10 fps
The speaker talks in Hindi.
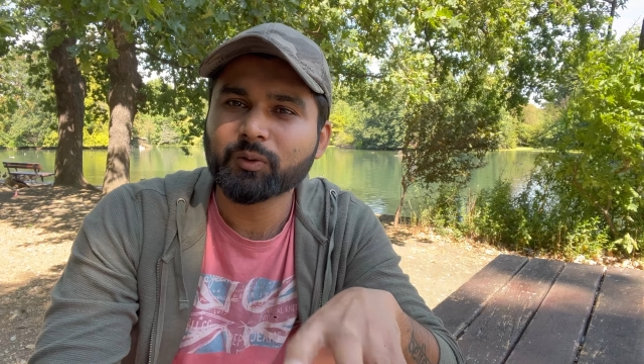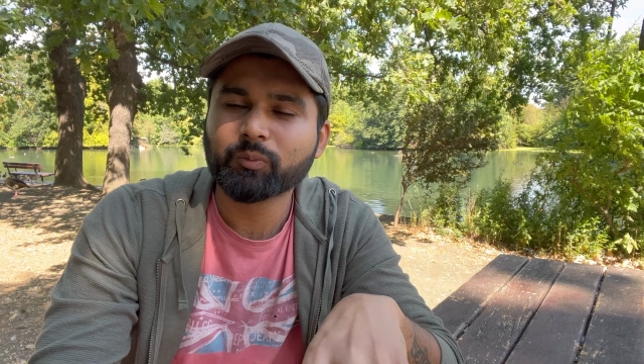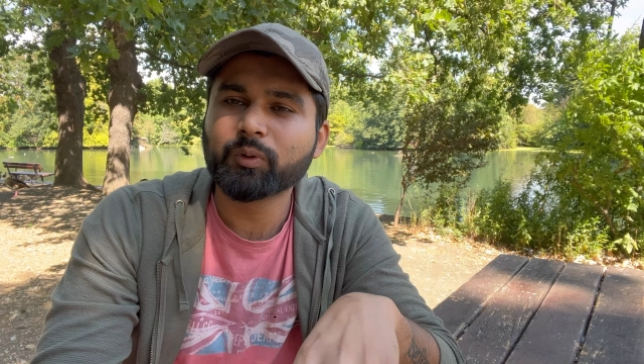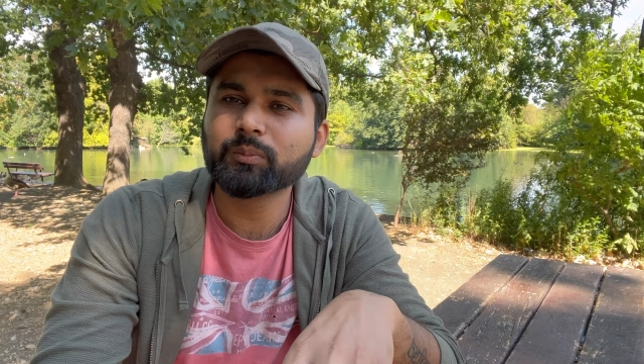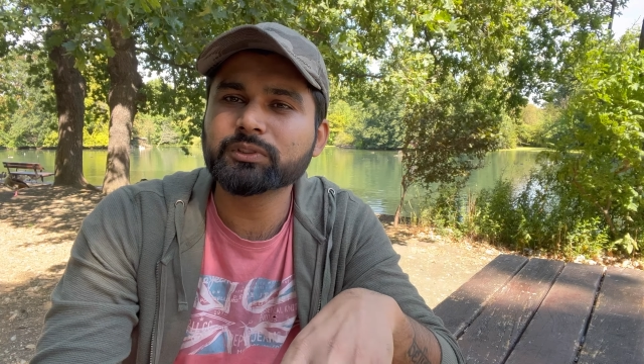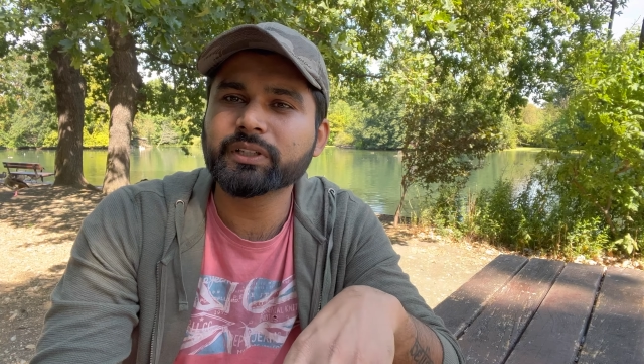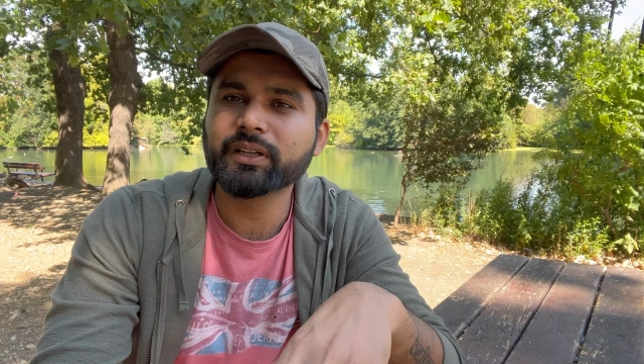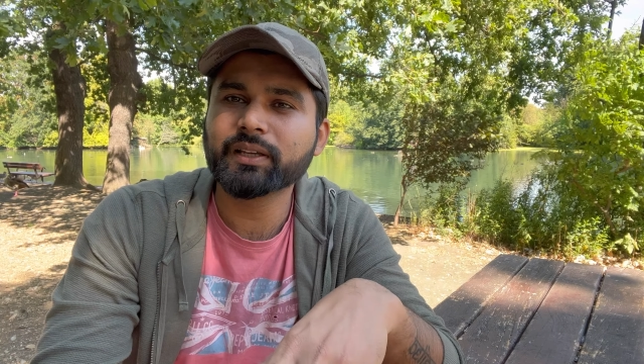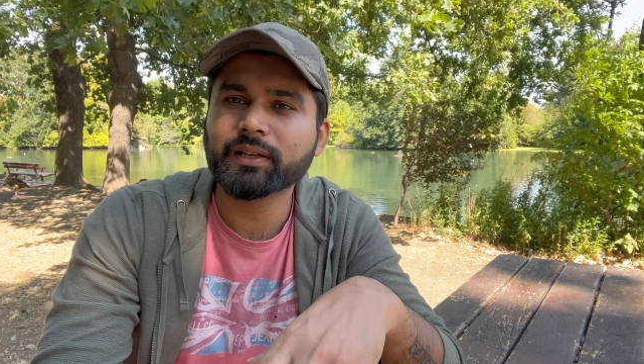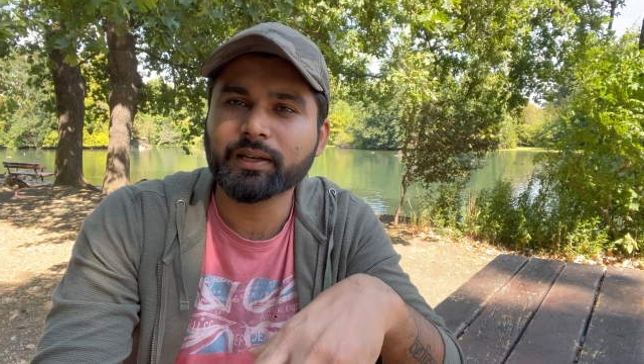वो मुझे
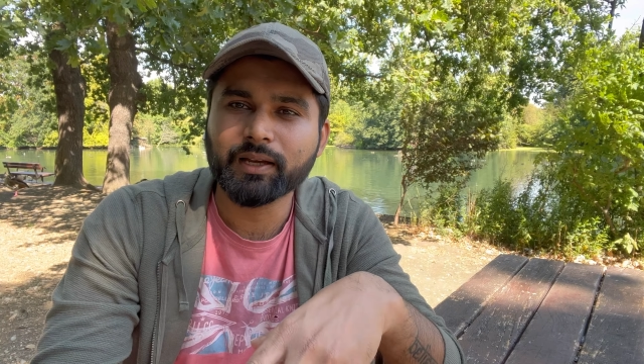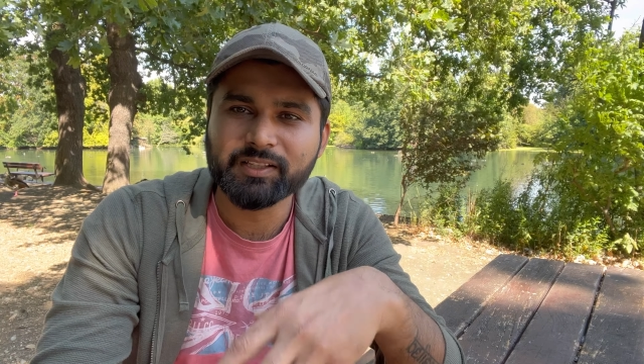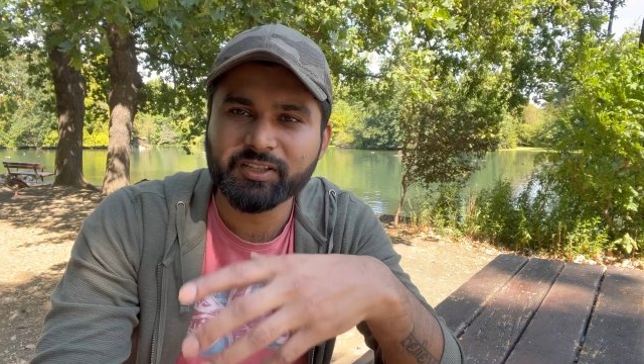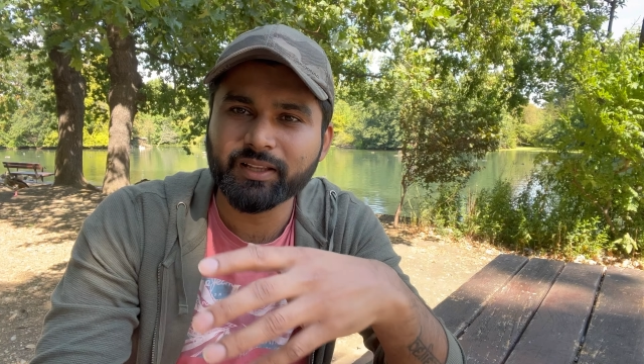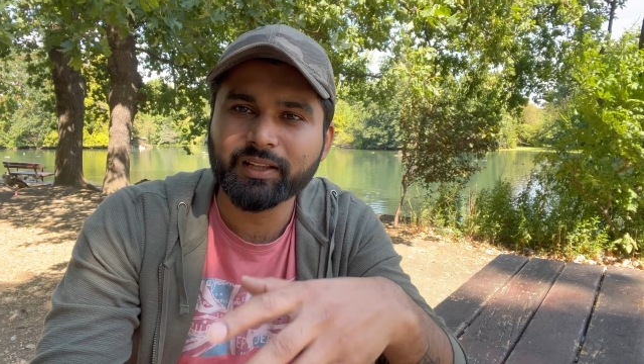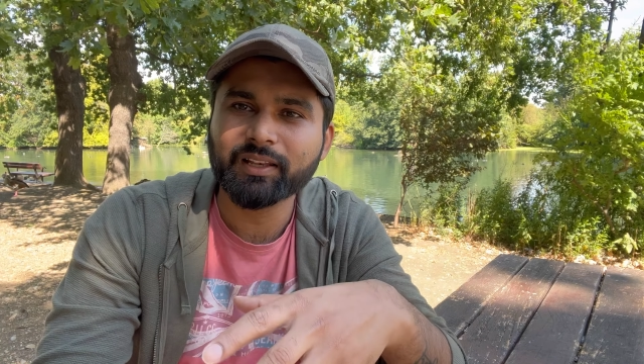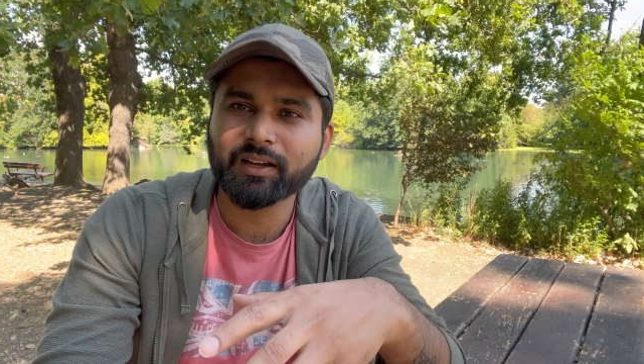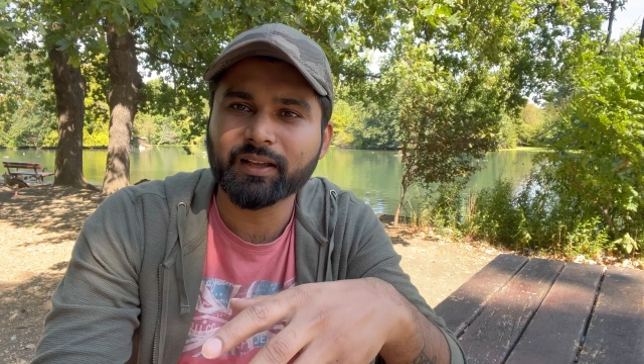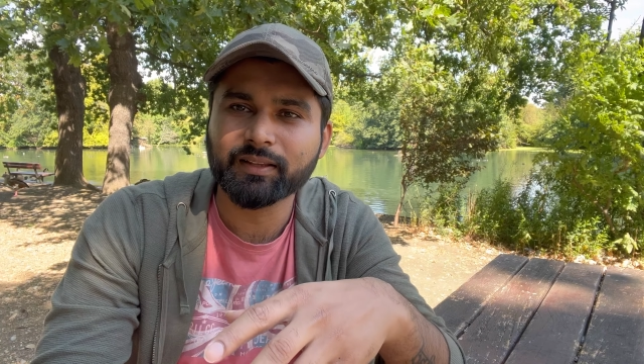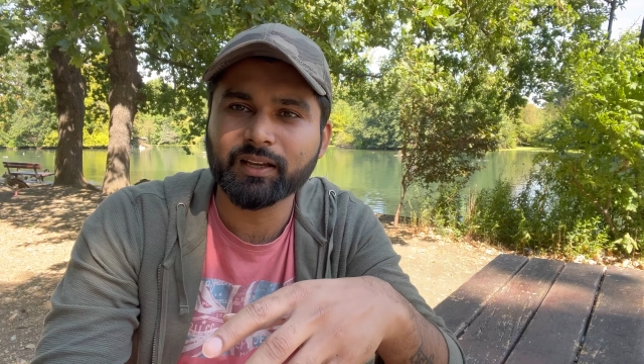अच्छा नहीं
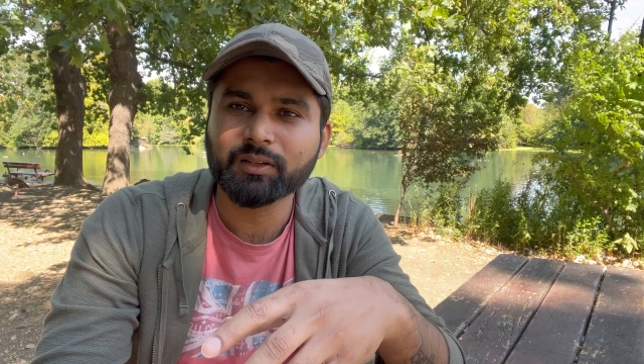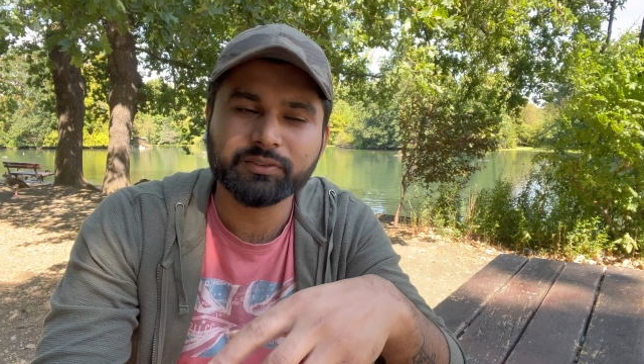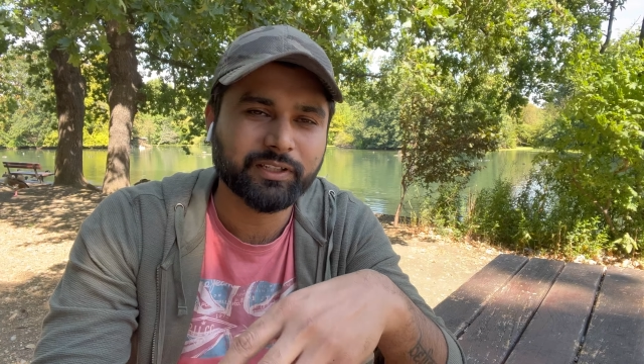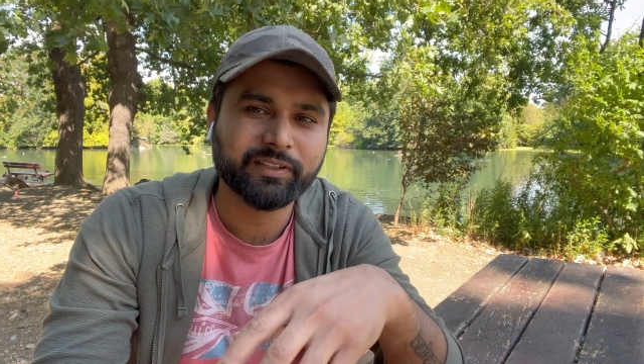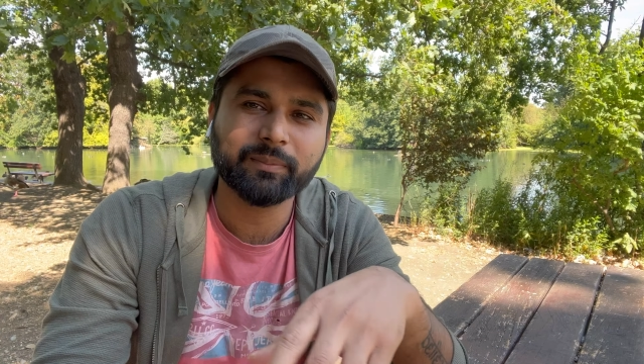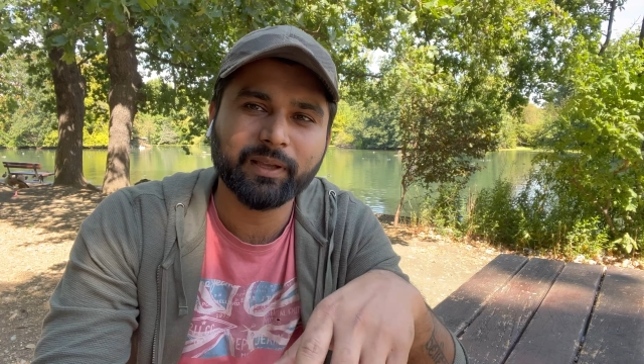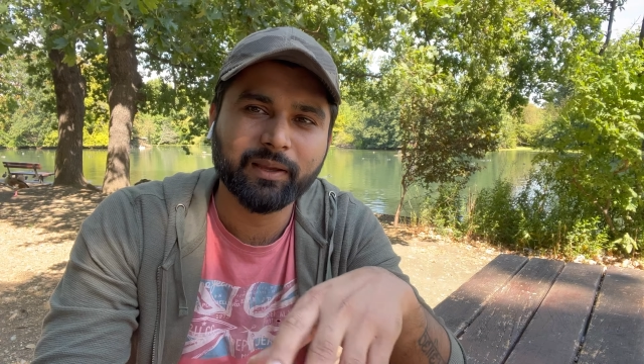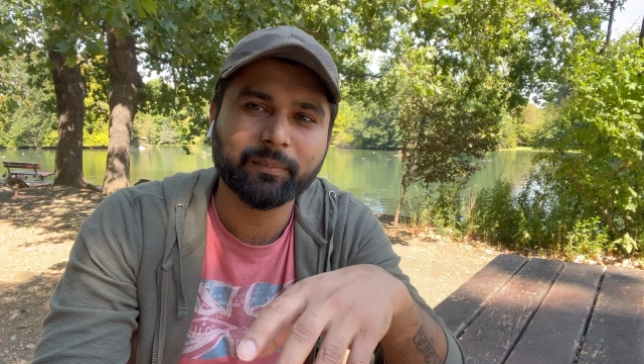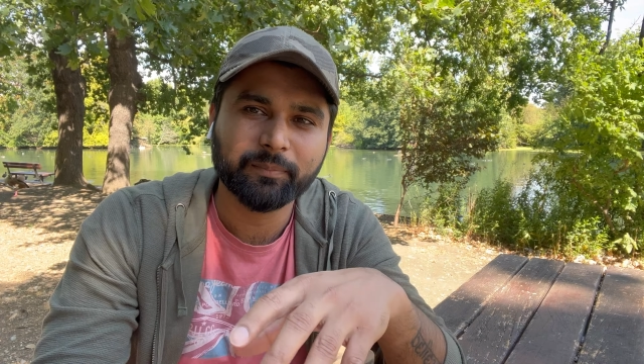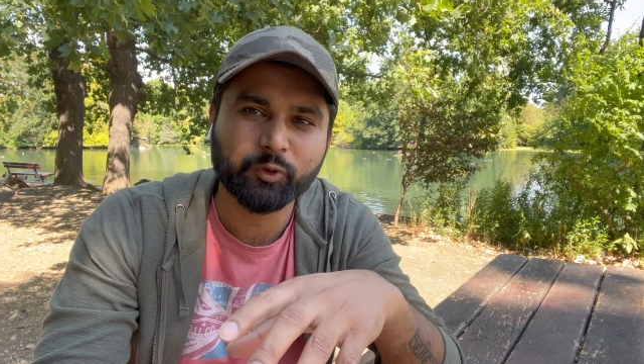लगा था जैसे ही
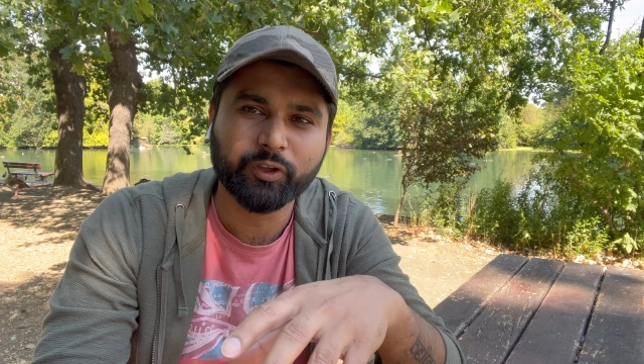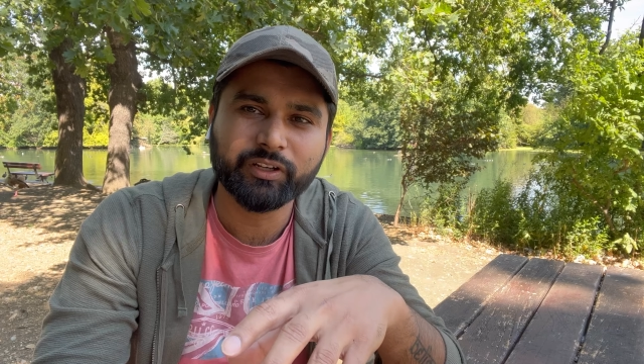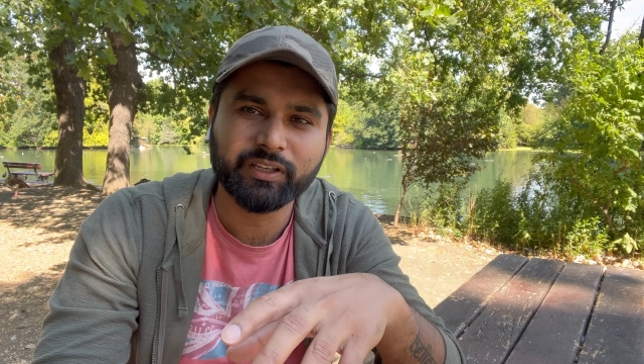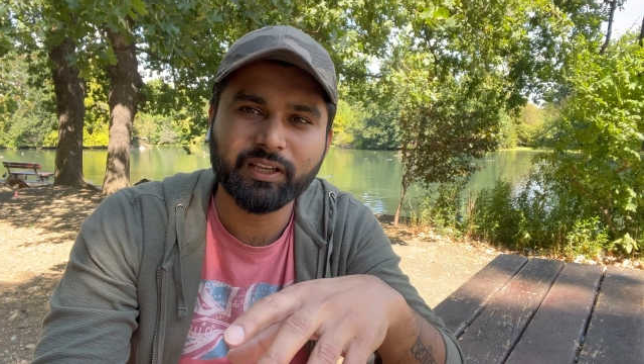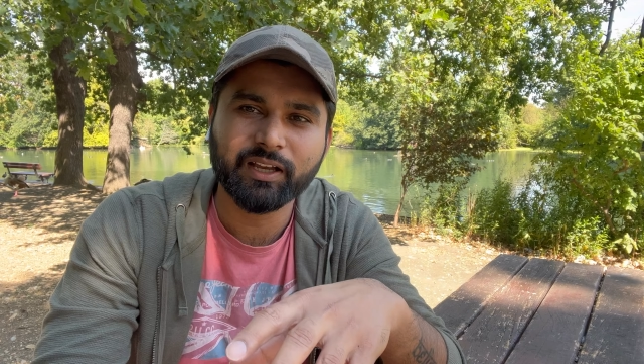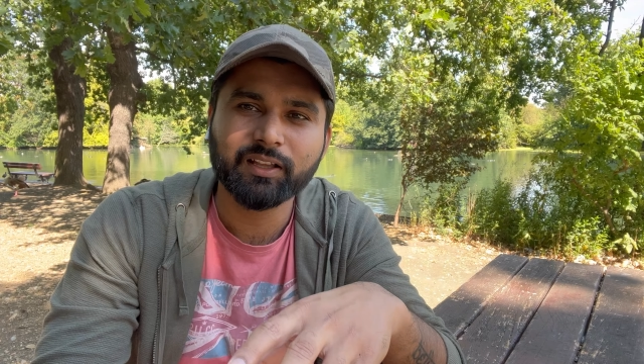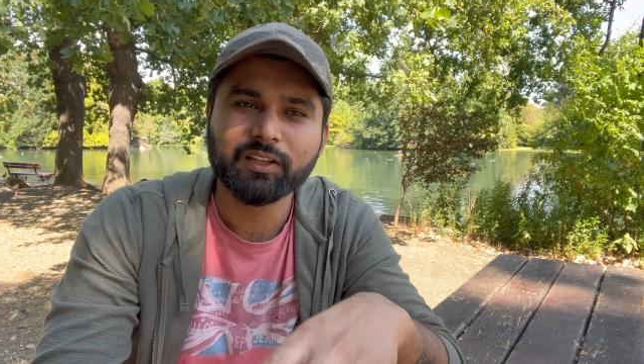मैं ज्वाइन किया